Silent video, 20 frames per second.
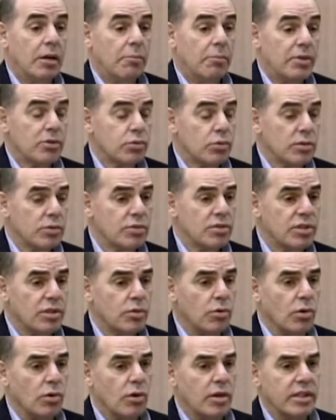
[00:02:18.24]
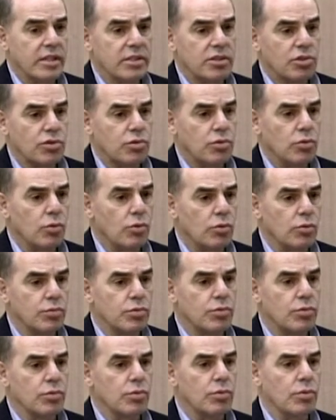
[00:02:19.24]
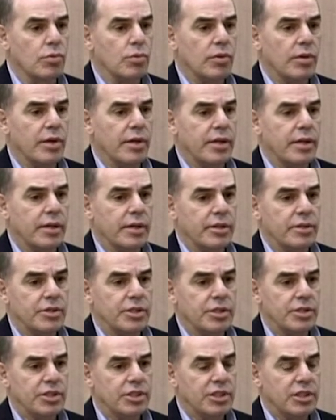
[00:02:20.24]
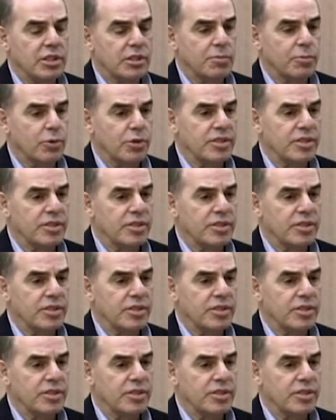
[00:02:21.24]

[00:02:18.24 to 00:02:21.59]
mas quando se coloca desconto é, de X%